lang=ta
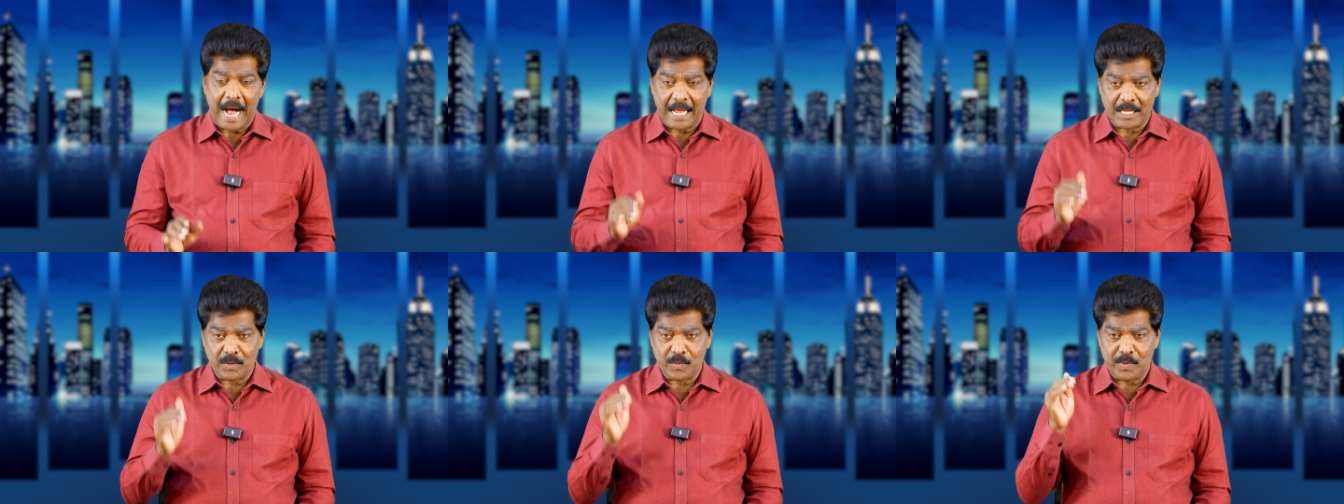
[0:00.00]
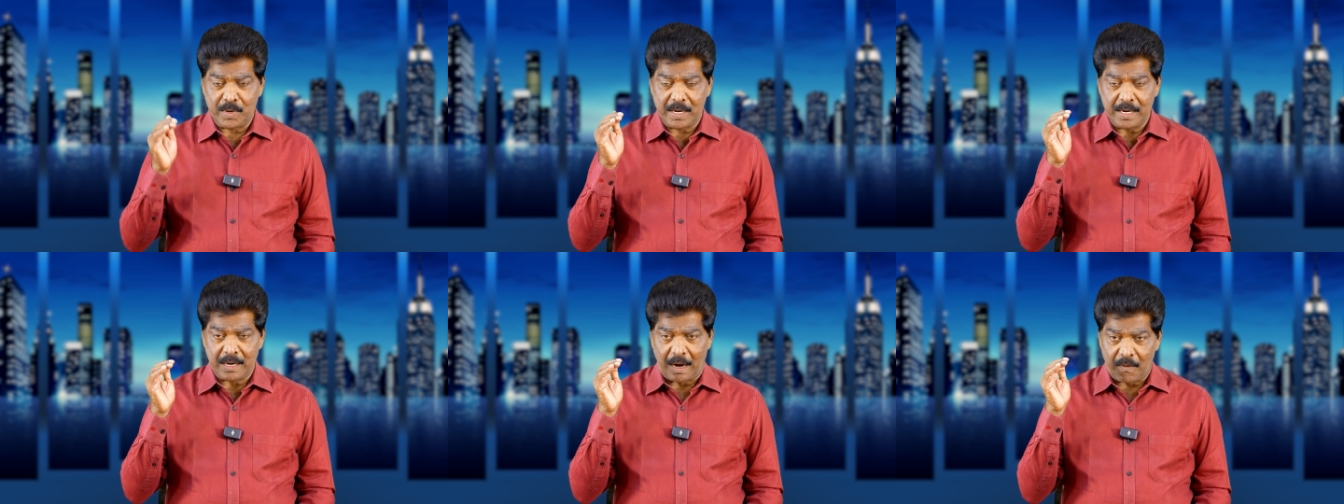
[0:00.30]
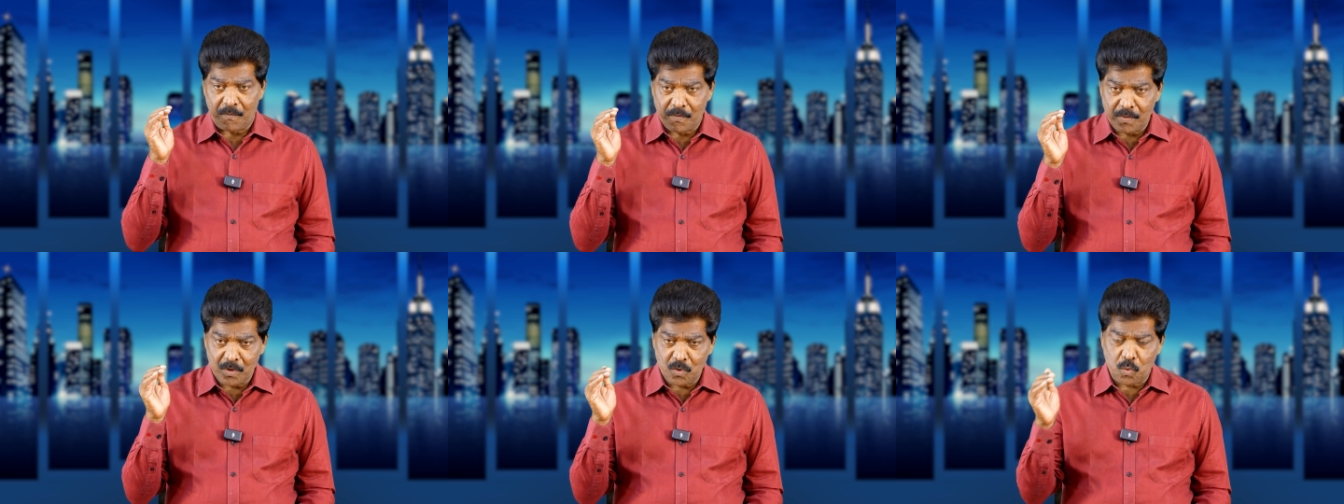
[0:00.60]
அதுபோல்
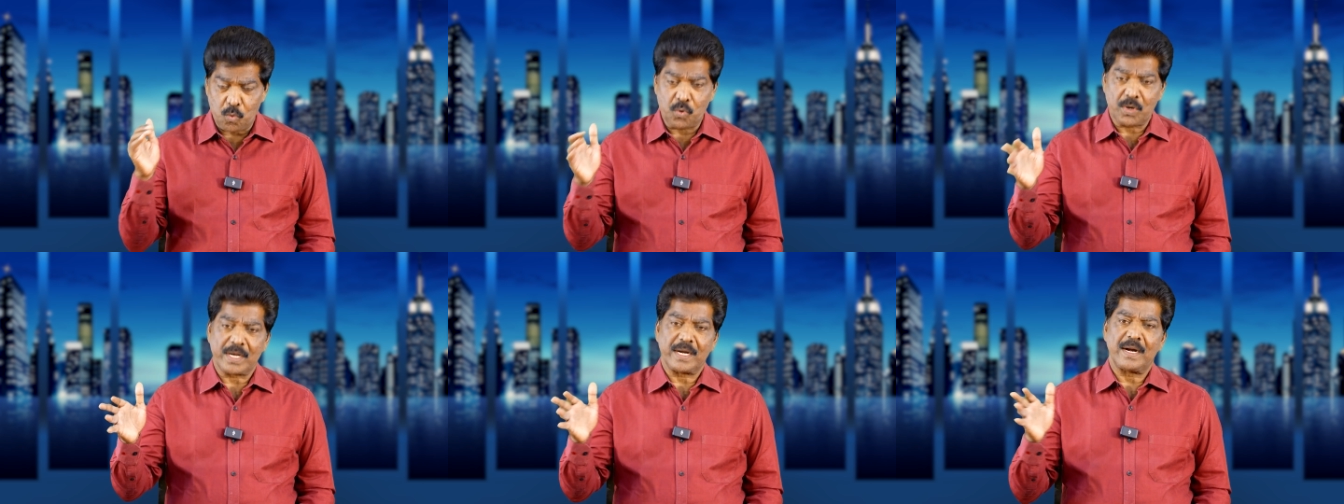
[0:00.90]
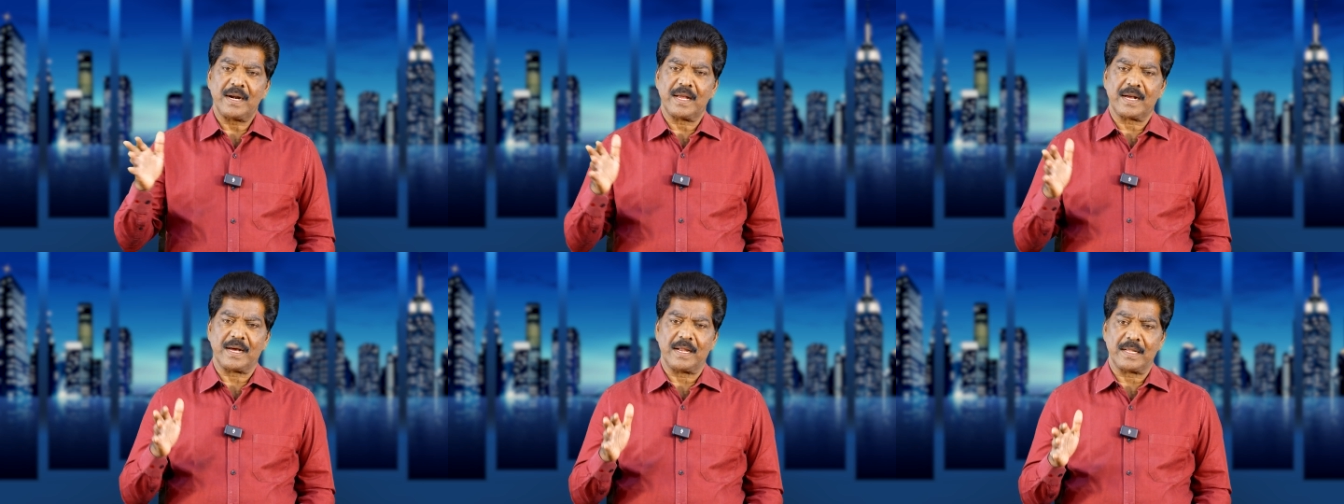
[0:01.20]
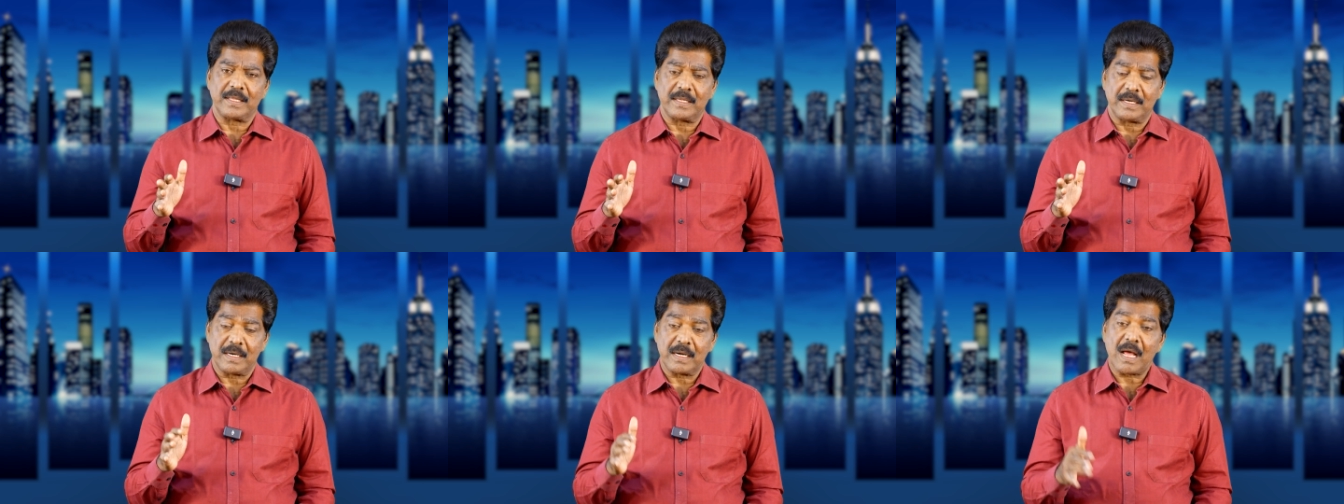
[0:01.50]
அவ்வளோ கூட்டங்களை
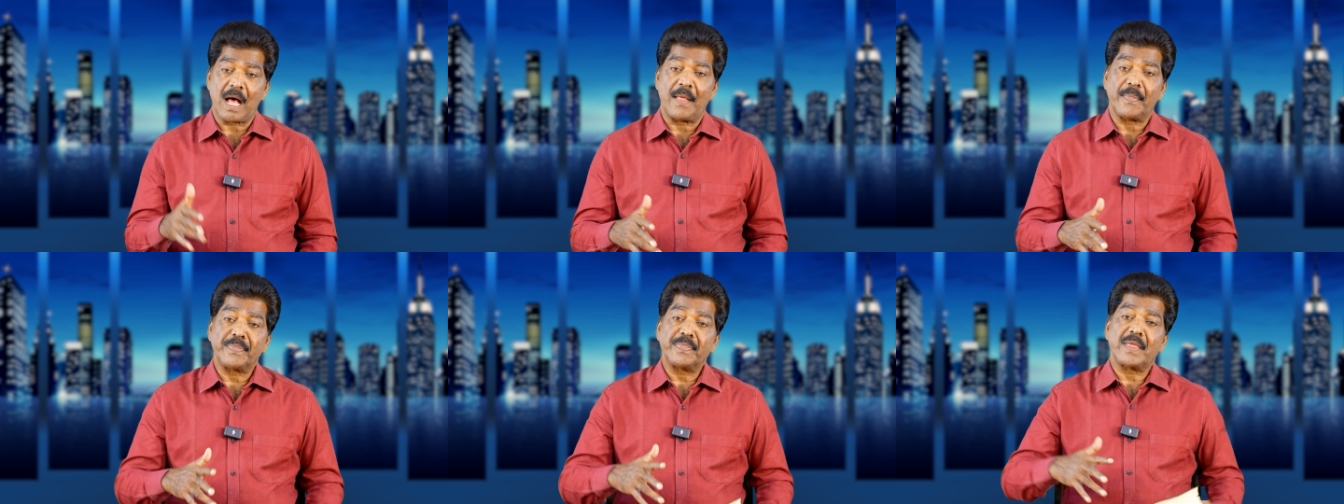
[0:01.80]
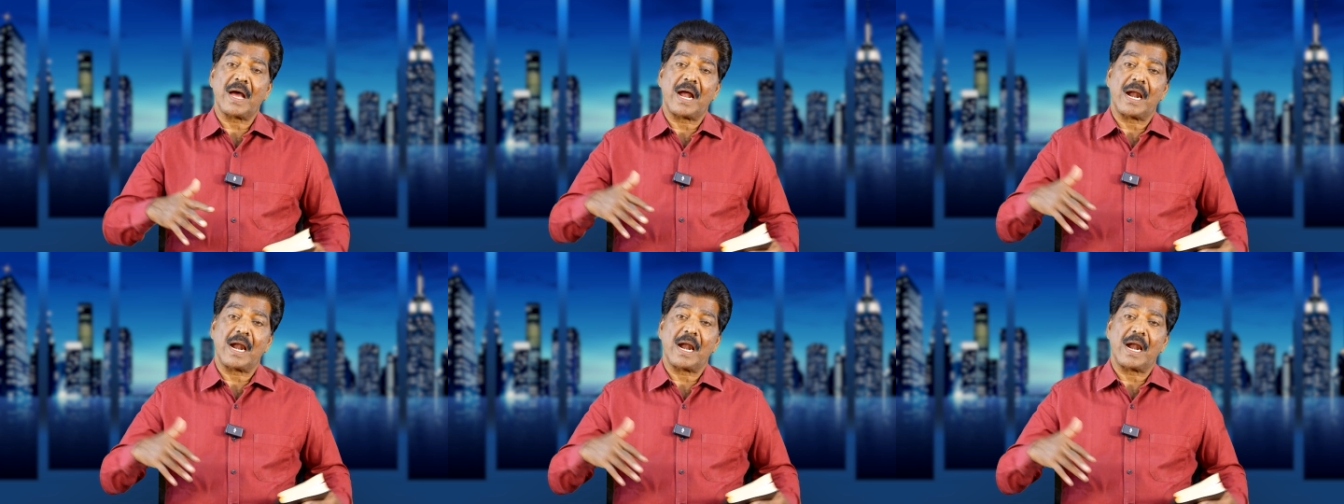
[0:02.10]
கலந்துக்கிட்டு அந்த